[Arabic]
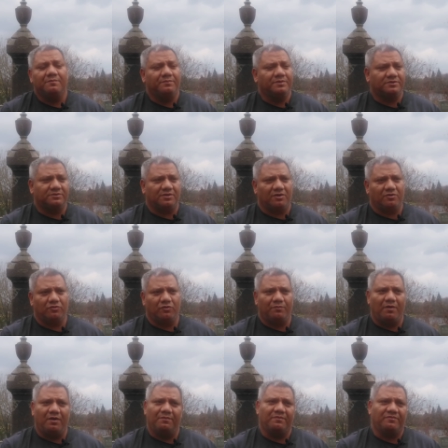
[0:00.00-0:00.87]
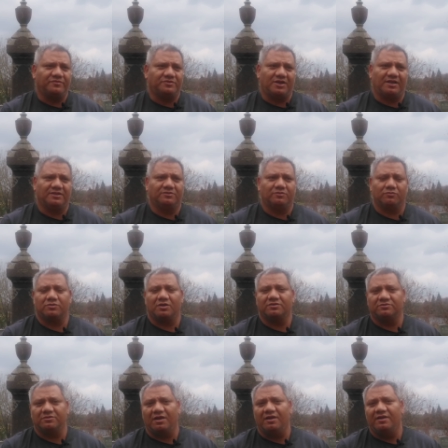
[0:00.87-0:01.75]
بالتجربة مفيش حد
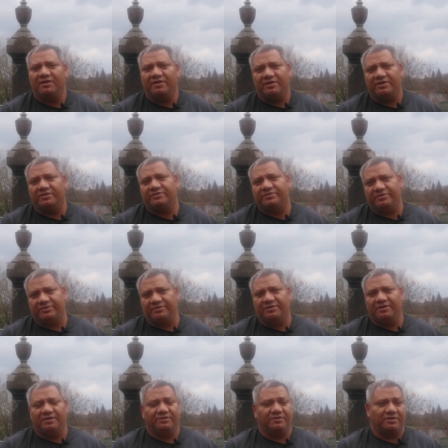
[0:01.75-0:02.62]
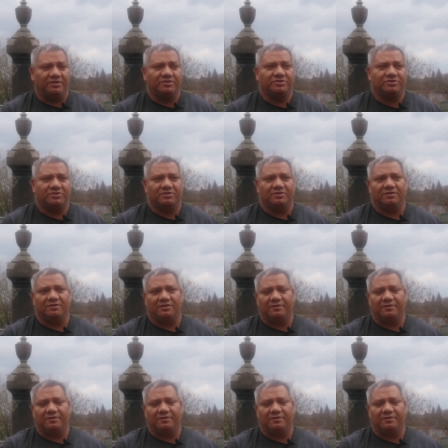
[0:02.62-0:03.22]
قصادنا قدر يعيش